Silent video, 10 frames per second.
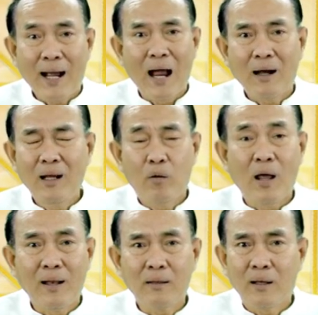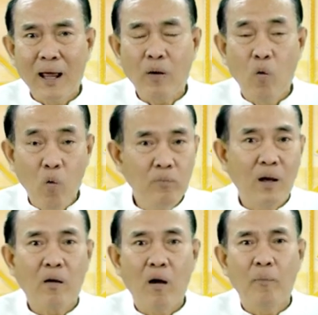ครั้งเดียวท่านจะได้คุ้ม
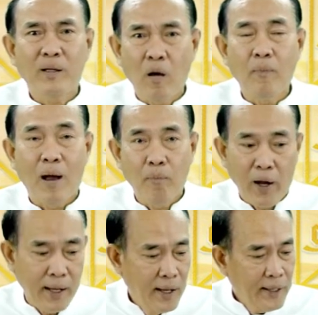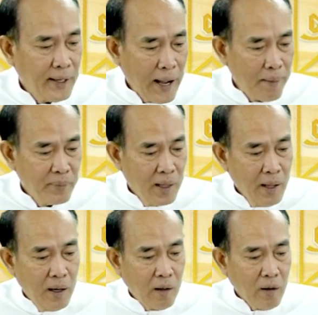แล้วก็ไม่ต้องมาบ่อยนะครับ
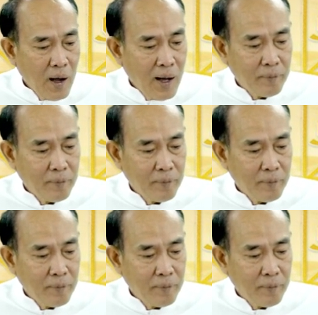แล้วก็